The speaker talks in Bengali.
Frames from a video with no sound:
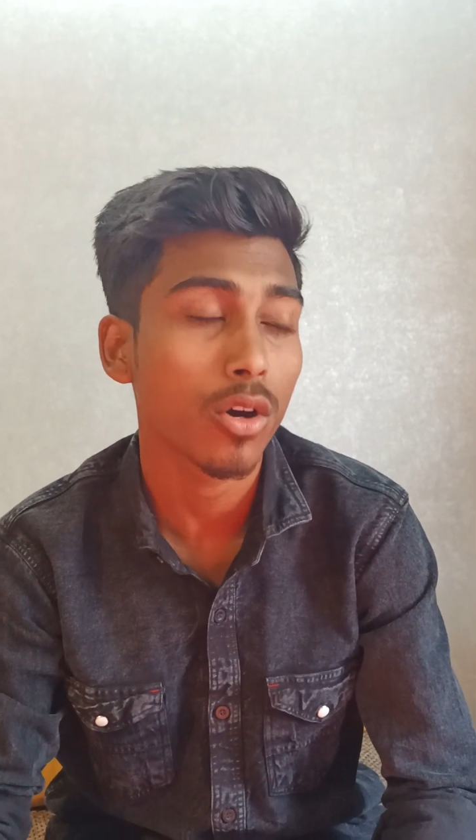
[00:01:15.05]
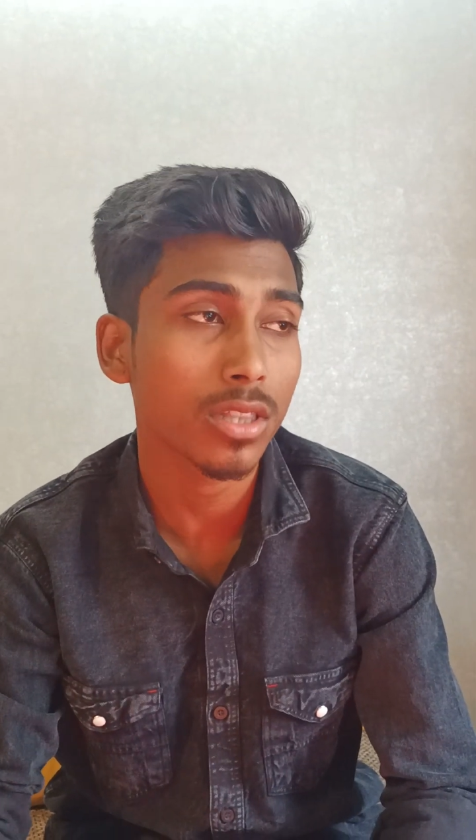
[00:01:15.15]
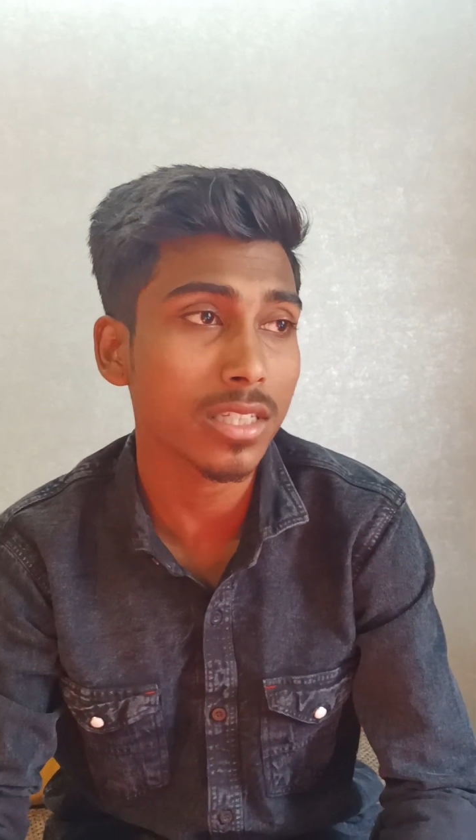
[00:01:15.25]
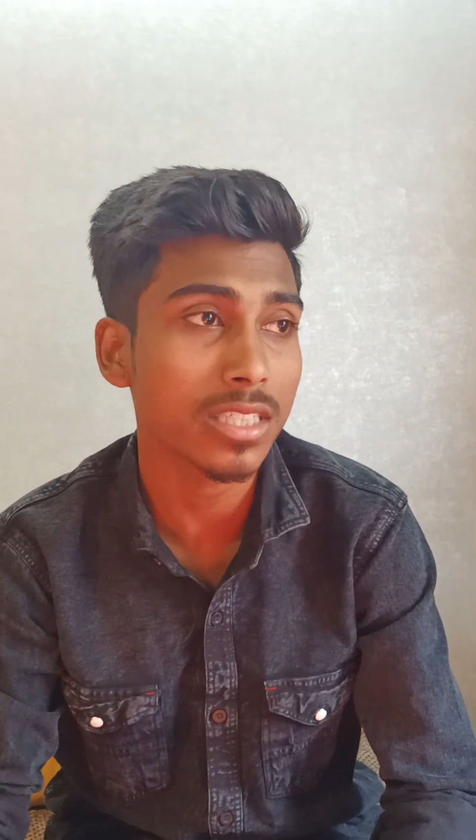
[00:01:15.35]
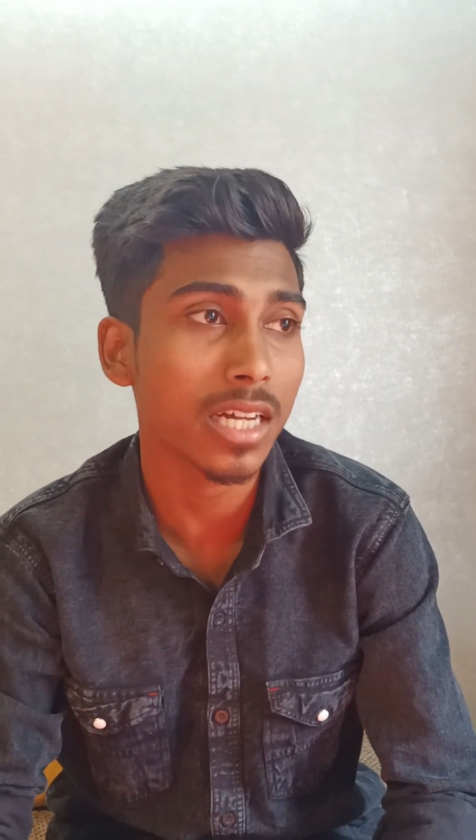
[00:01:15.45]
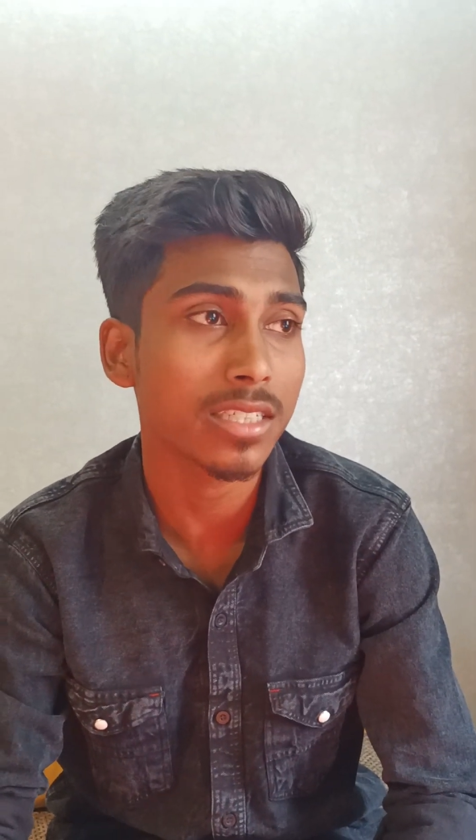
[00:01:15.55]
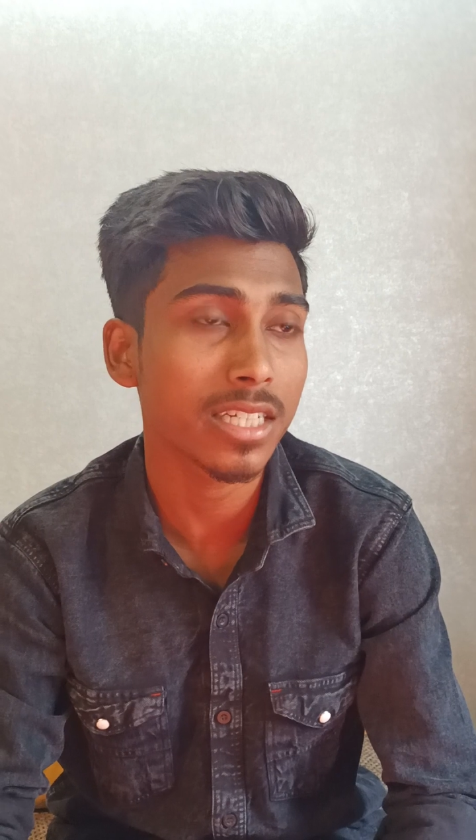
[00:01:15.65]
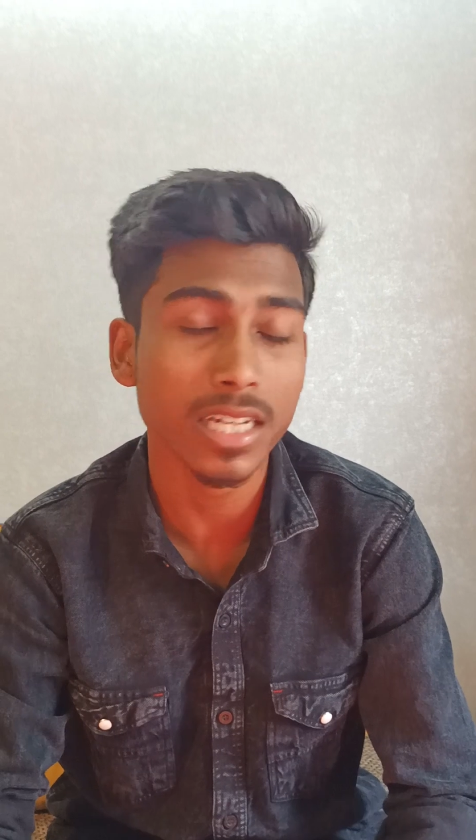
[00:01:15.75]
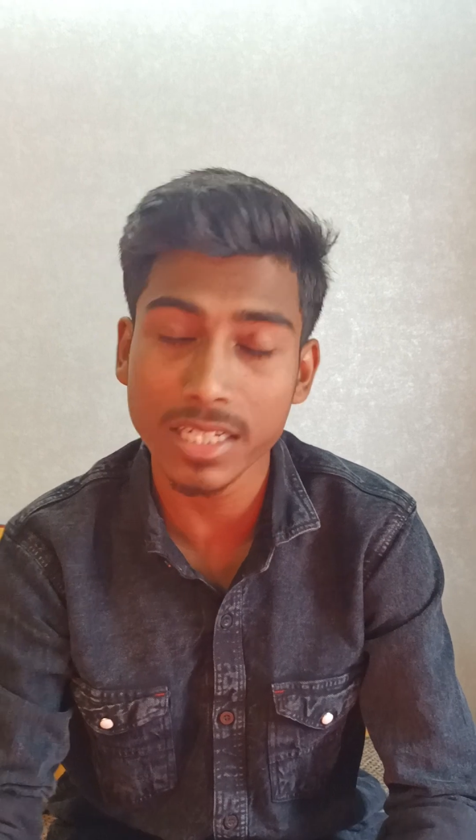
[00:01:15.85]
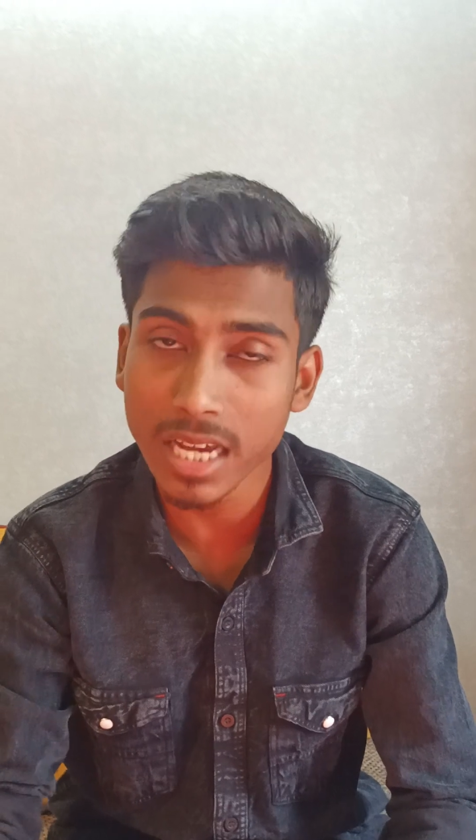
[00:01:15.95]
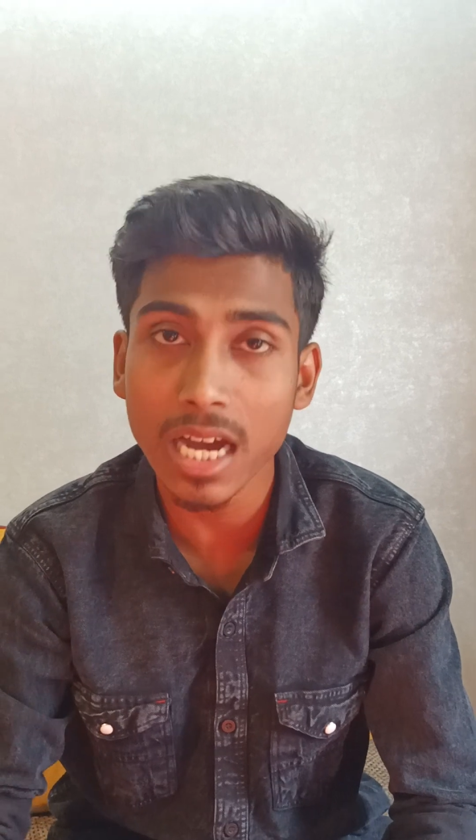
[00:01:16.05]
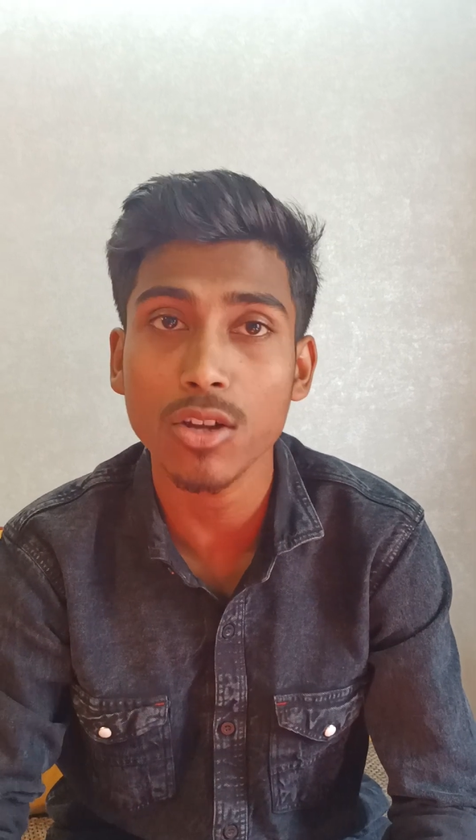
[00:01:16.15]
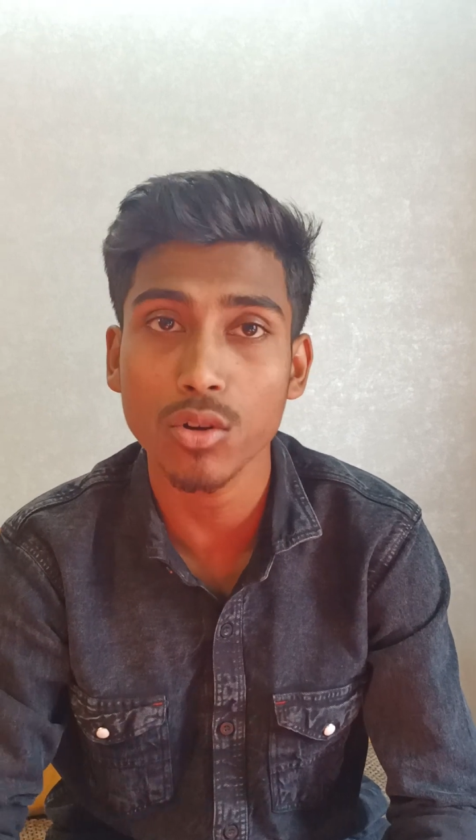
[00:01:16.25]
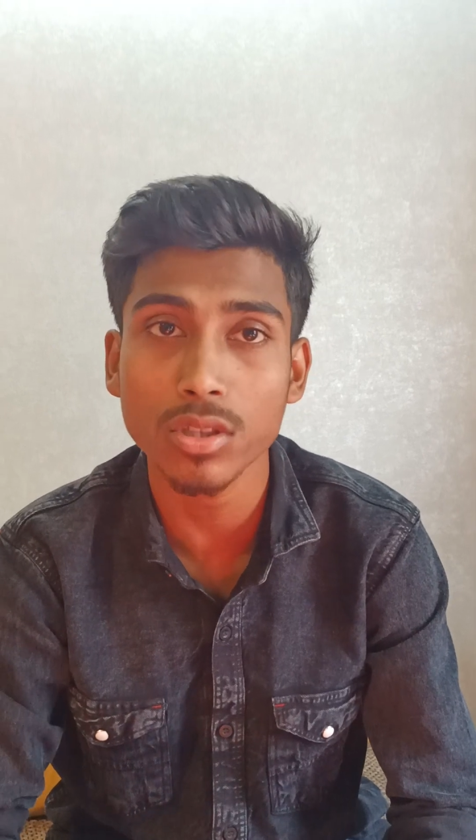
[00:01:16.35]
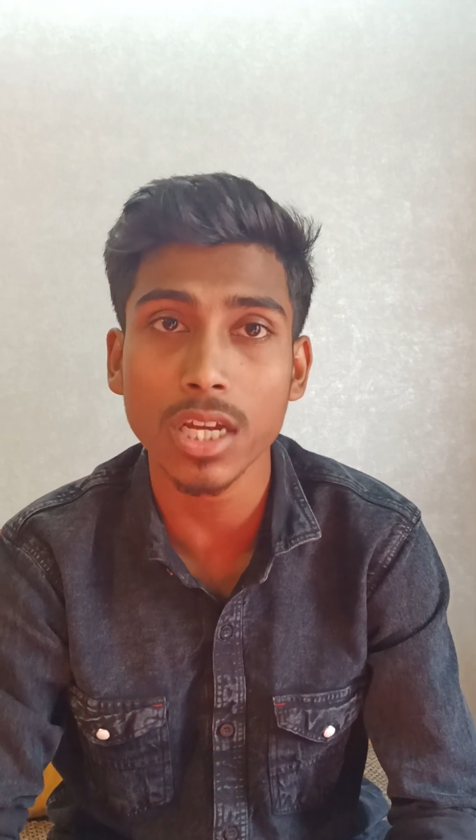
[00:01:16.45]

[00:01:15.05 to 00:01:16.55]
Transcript: অর্থাৎ যার যেটা নিয়ে আগ্রহ